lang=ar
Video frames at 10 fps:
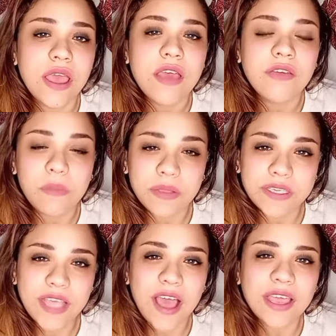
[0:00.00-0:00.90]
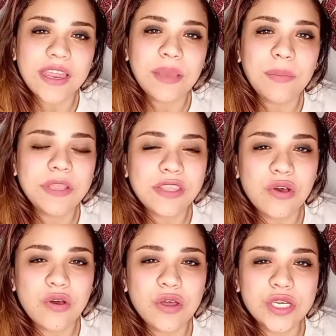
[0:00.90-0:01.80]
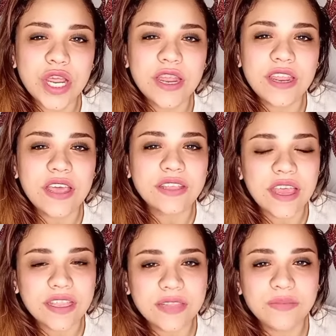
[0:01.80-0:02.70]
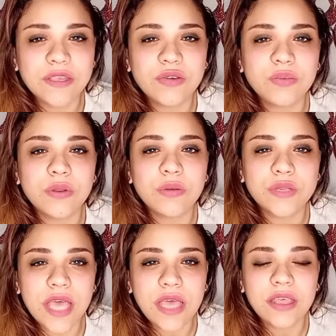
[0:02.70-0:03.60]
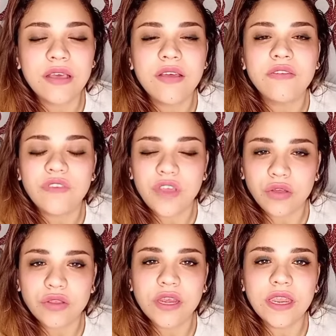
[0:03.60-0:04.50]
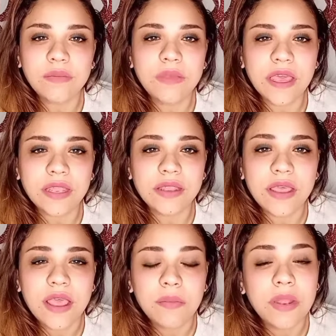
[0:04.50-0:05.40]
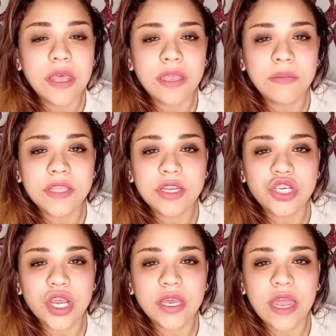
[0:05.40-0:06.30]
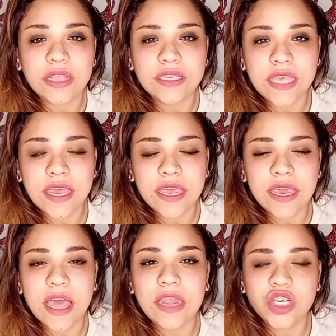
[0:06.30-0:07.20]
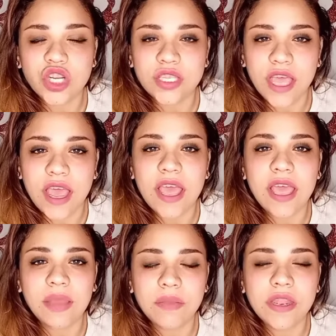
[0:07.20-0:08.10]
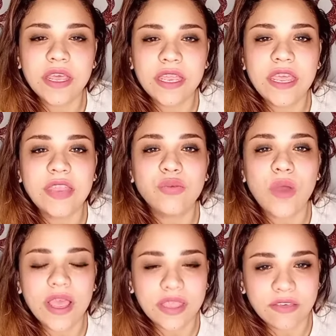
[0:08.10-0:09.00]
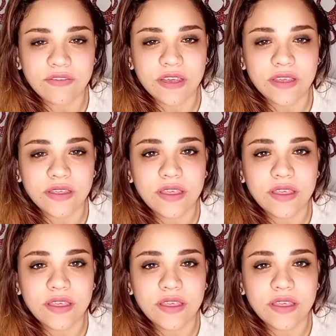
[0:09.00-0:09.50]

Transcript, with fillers: فبنصحك انك ما تتأخرش عن انك تقدم ليهم المساعدة في قدر الامكان من غير ما تنشغل عن سعيك علشان تحقق من خلاله اهدافك